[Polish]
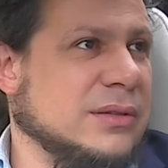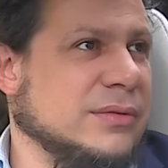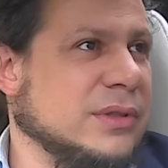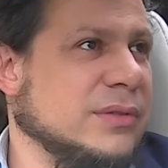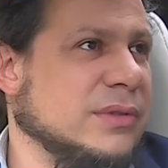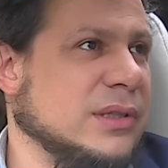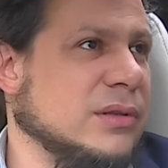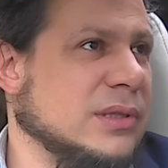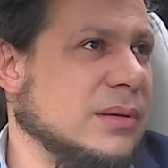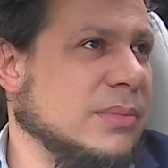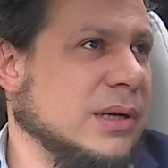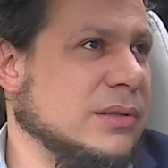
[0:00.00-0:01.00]
nie, nie
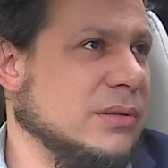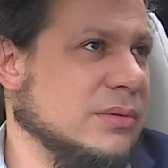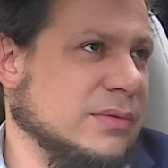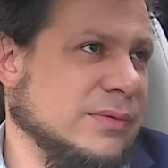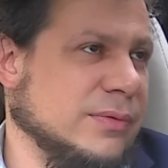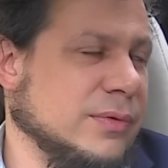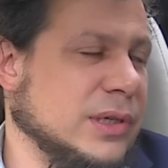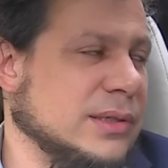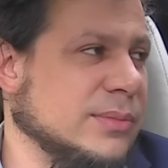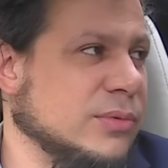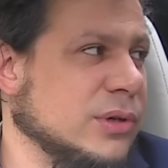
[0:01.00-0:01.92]
wiedząc za bardzo, wówczas nie mhm.